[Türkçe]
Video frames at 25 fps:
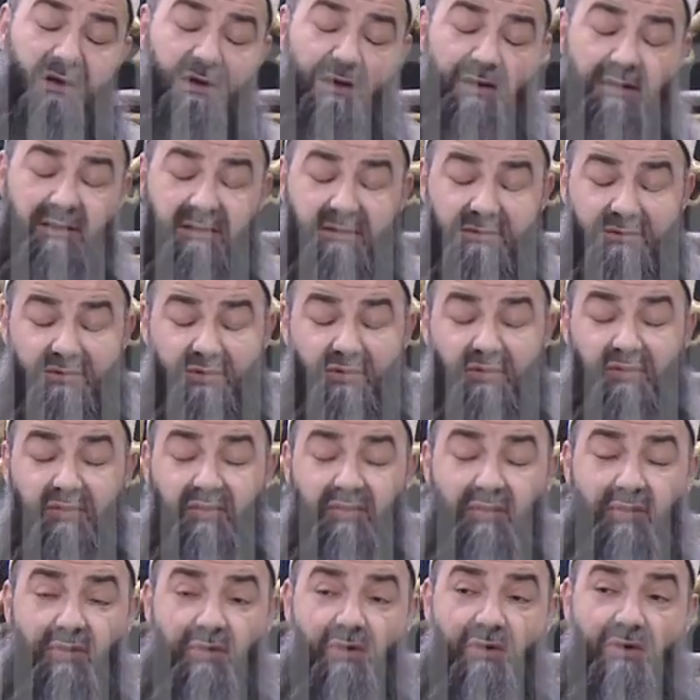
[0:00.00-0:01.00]
E,
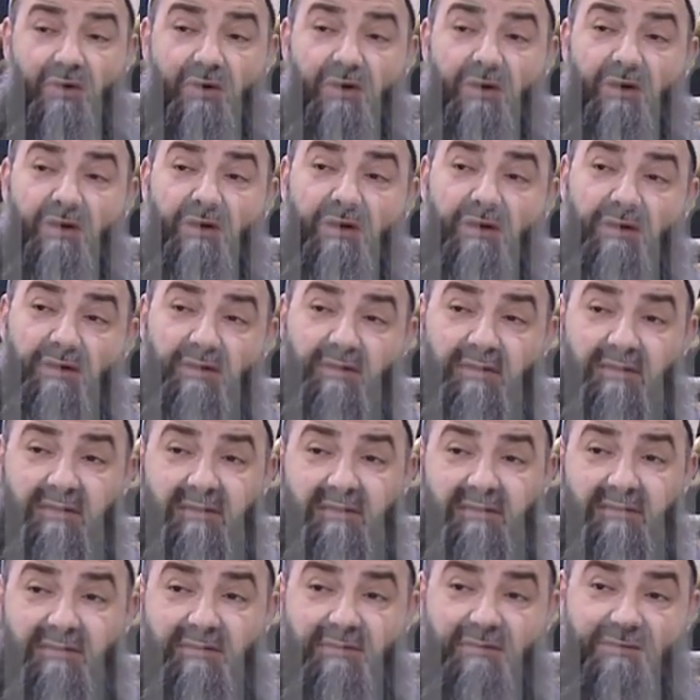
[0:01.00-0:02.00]
çünkü e,
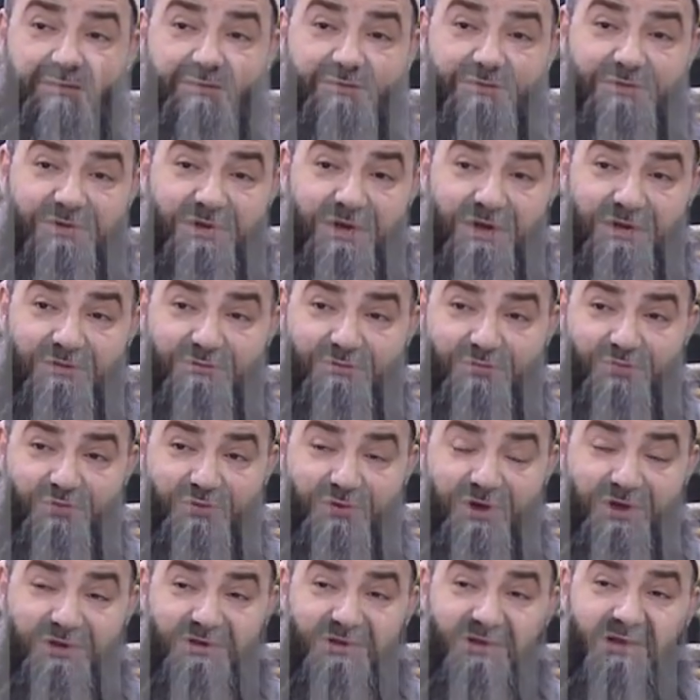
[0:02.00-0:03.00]

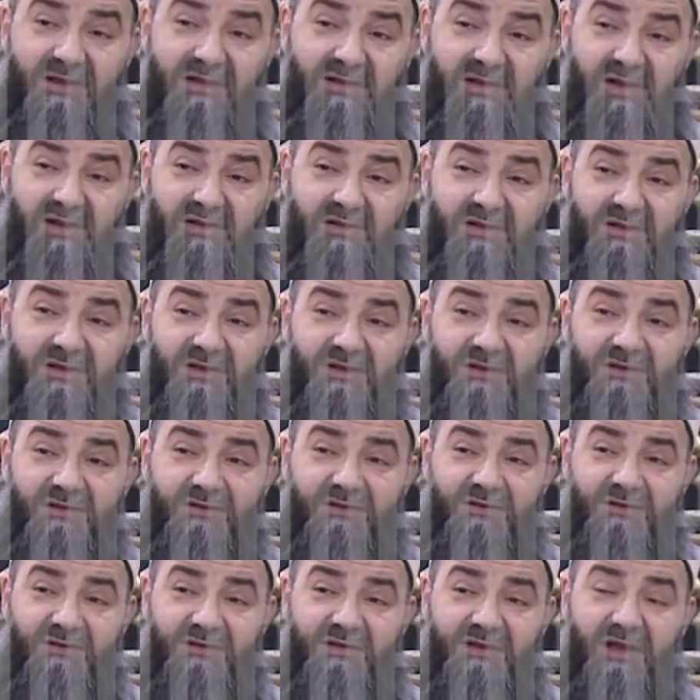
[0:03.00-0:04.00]
Kadir
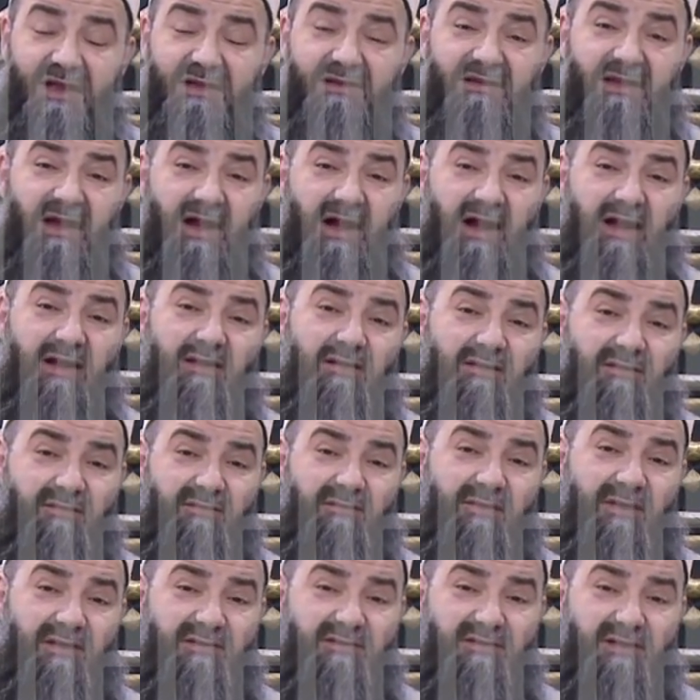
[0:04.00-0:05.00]
gecesinden daha
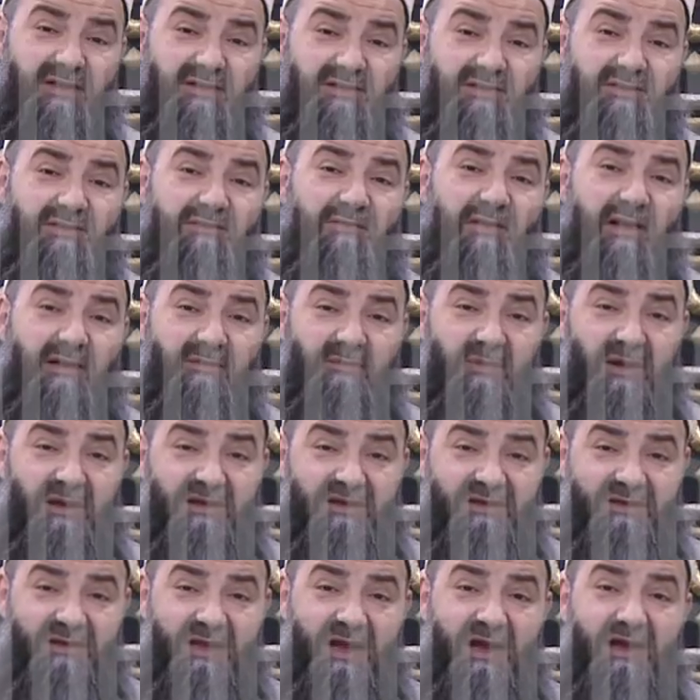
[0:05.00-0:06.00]
fazlalığı var
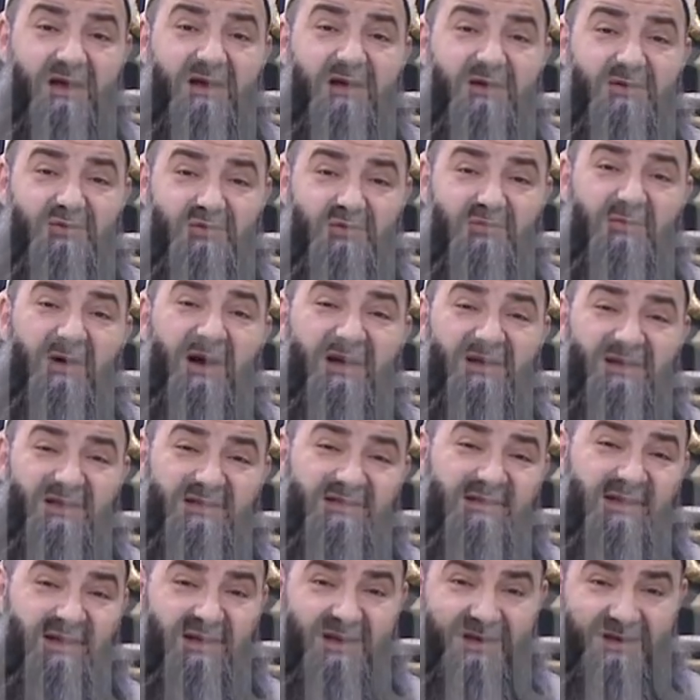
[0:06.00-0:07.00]
belki de cuma
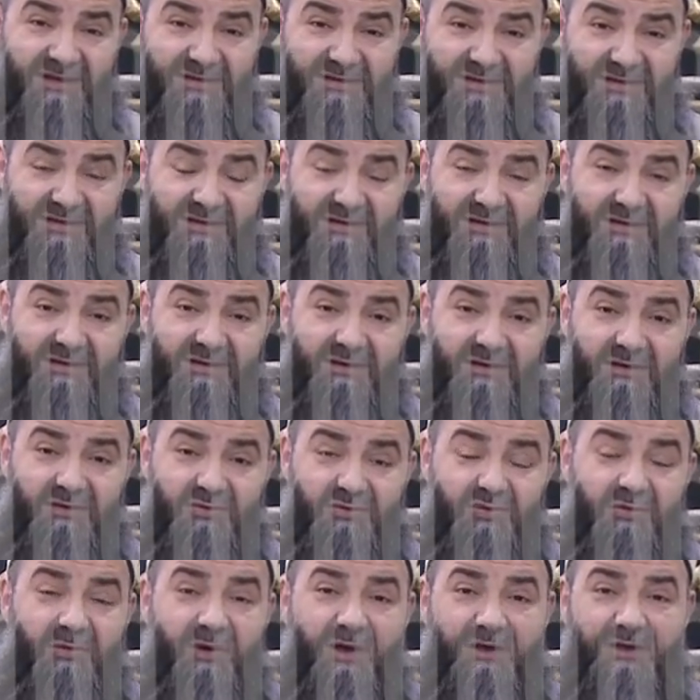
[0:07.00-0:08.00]
gecelerinin.
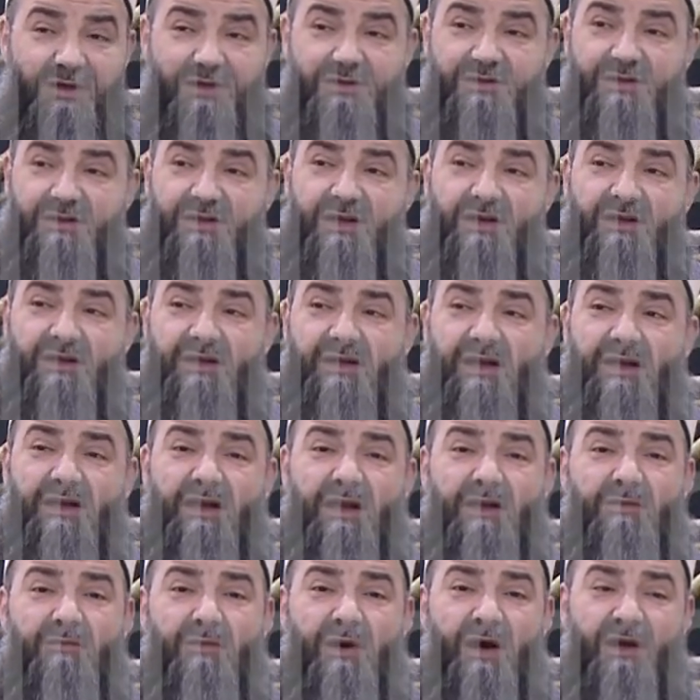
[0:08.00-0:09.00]
Cuma geceleri
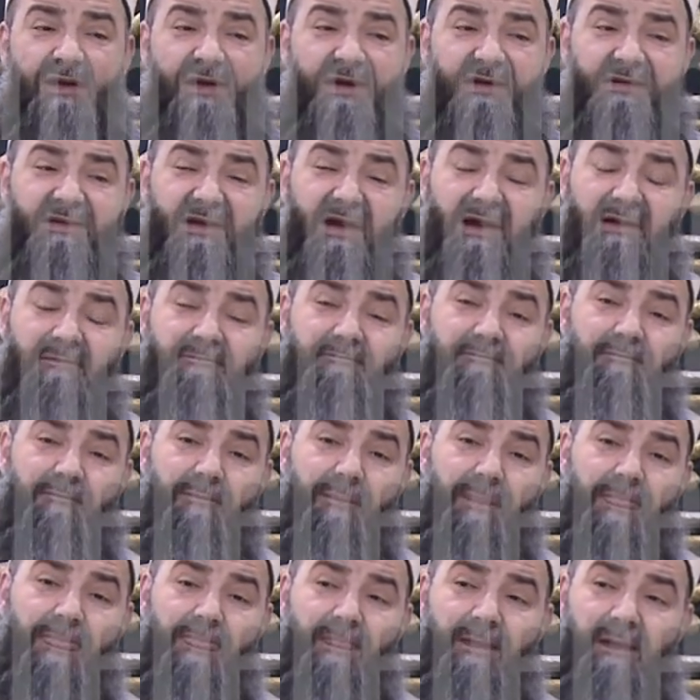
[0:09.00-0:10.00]
genel manada
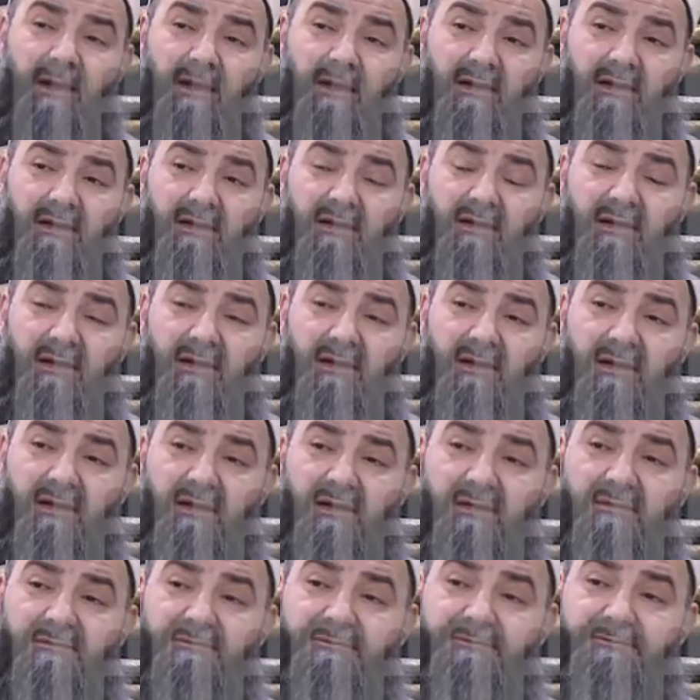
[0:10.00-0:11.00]
e,